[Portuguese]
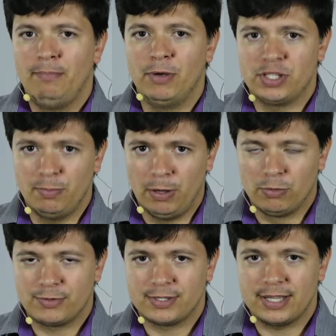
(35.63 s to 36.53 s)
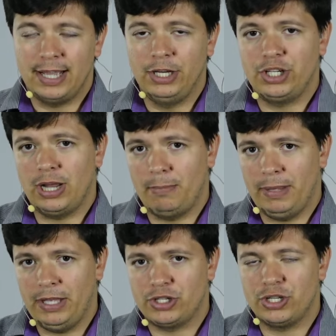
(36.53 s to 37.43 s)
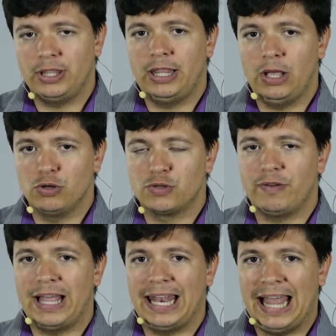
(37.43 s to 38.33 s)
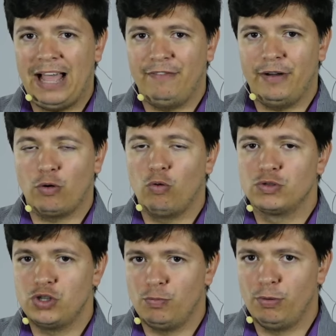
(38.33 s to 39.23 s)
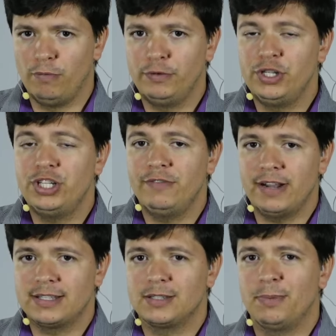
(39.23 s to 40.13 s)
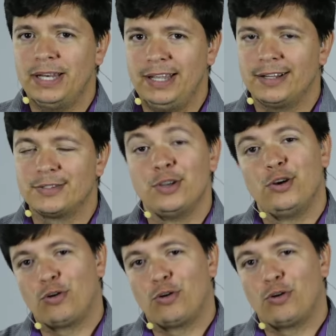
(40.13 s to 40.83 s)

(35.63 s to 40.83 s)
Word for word: Meus irmãos, antigamente Deus falava com o seu povo de diversas maneiras